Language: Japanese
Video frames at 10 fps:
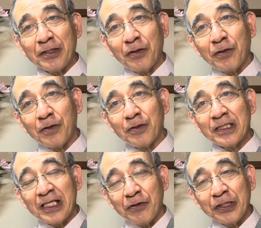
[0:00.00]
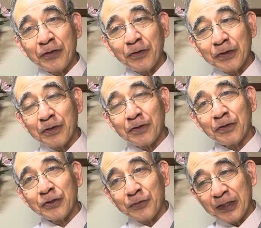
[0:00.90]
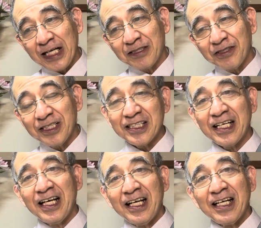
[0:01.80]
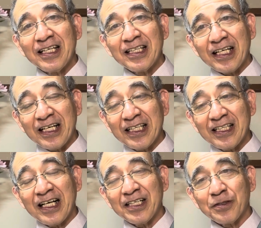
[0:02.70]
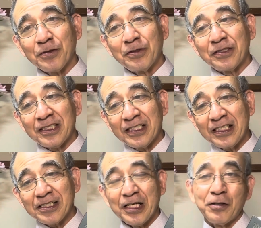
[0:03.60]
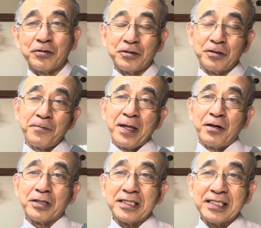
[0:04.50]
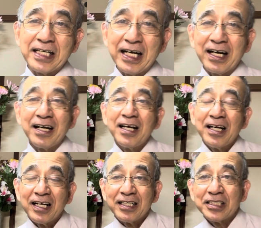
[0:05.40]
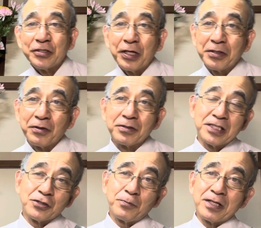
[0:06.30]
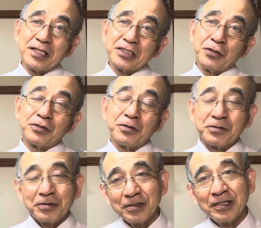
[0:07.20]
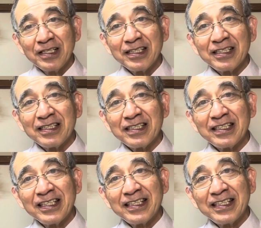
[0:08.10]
の白尾飛行場の守備隊について、えー、戦ったそういう父ですけどよく私が、えー、父親の戦争話をよくあ